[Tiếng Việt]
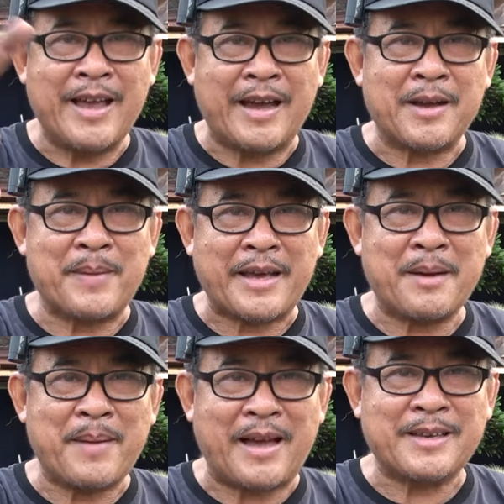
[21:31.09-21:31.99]
hẹn gặp lại
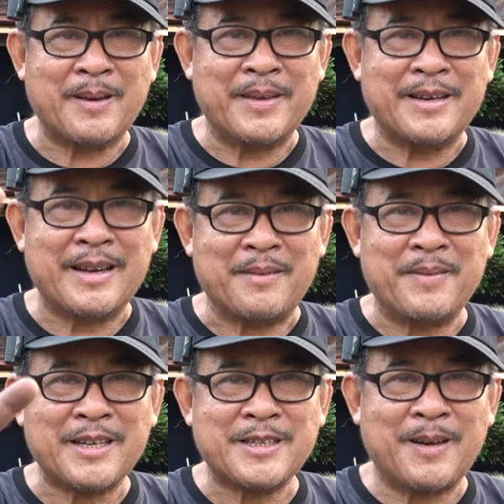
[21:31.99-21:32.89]
các bạn trong những lần
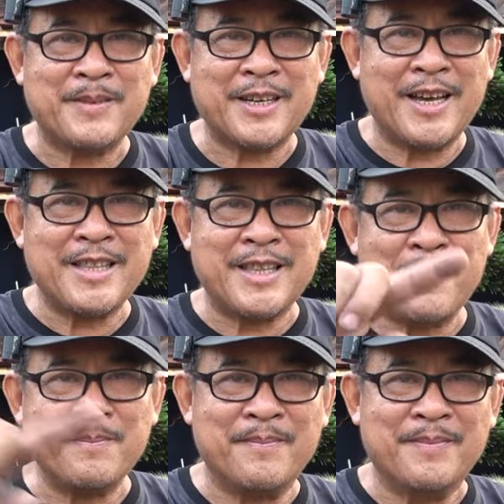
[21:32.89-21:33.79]
phát sóng kế tiếp